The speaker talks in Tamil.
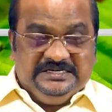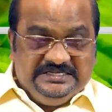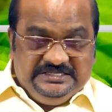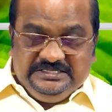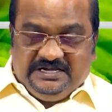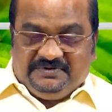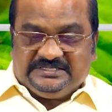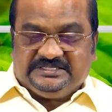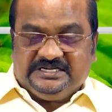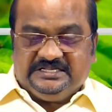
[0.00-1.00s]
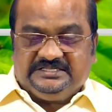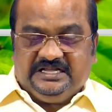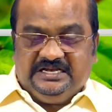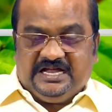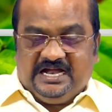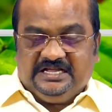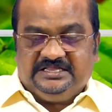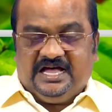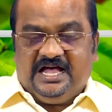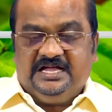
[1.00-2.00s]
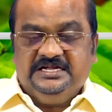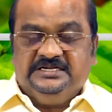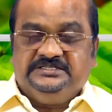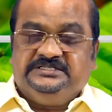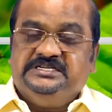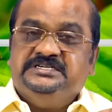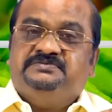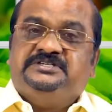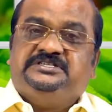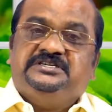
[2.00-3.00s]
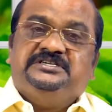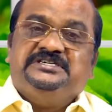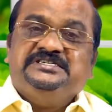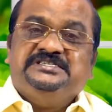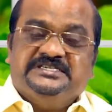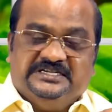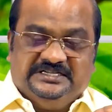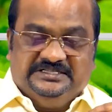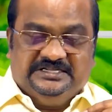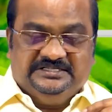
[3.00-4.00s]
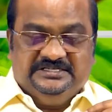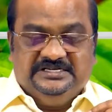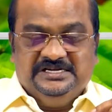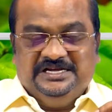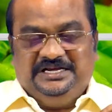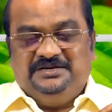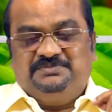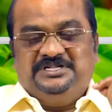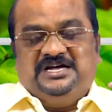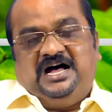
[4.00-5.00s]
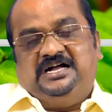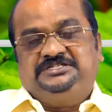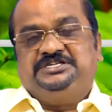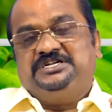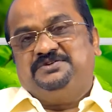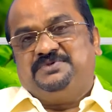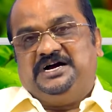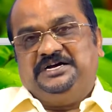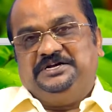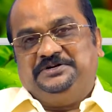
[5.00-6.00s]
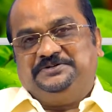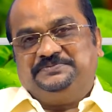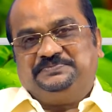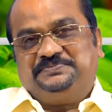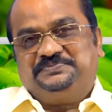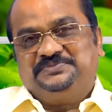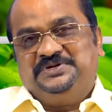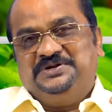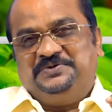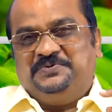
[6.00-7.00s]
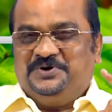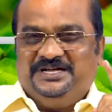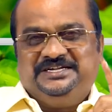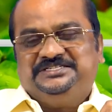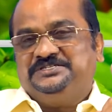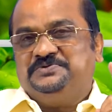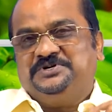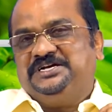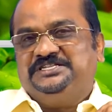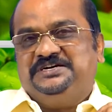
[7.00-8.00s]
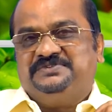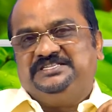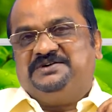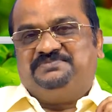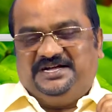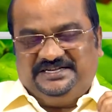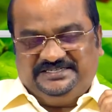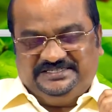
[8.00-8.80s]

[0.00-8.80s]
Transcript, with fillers: இந்த வசனத்தினாலே தான் டீ விட்டு எரிந்தது என்பது ஆச்சரியமாக இருக்கும் உலகத்துக்கு ஒரே தெய்வம் தான்ப்பா